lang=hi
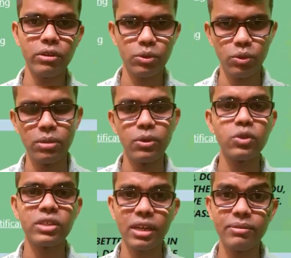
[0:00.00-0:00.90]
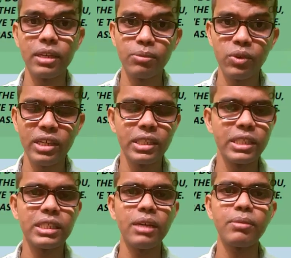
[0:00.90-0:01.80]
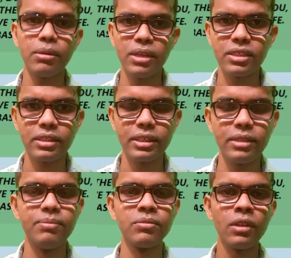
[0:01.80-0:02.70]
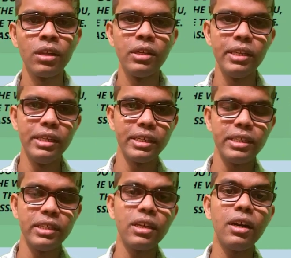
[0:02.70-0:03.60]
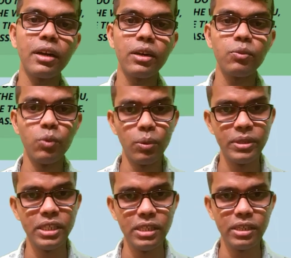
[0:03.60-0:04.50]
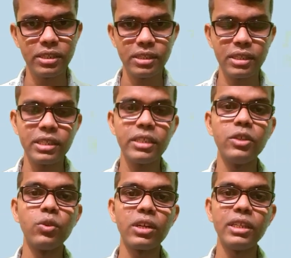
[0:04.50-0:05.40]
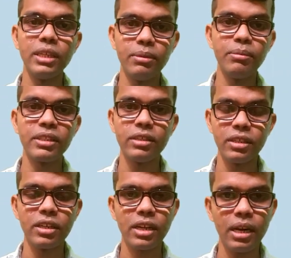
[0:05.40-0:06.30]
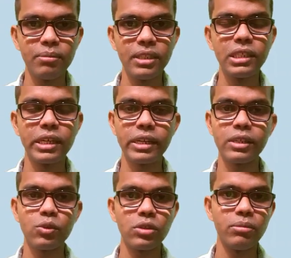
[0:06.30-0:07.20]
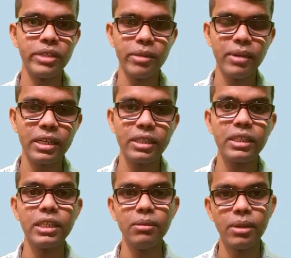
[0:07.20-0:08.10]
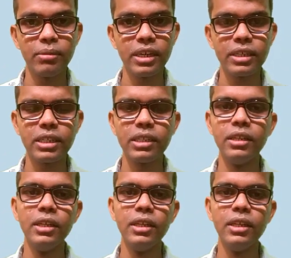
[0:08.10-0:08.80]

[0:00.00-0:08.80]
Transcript: होगा थोड़ी बहुत ट्राफिक तो ट्रैफिक आपको आएगी जिससे आप कमा सकते हैं लेकिन अगर वो भी सक्सेस नहीं हो रहा है ये भी मेथड अगर काम नहीं कर रहा है सोशल मीडिया मार्केटिंग ईमेल मार्केटिंग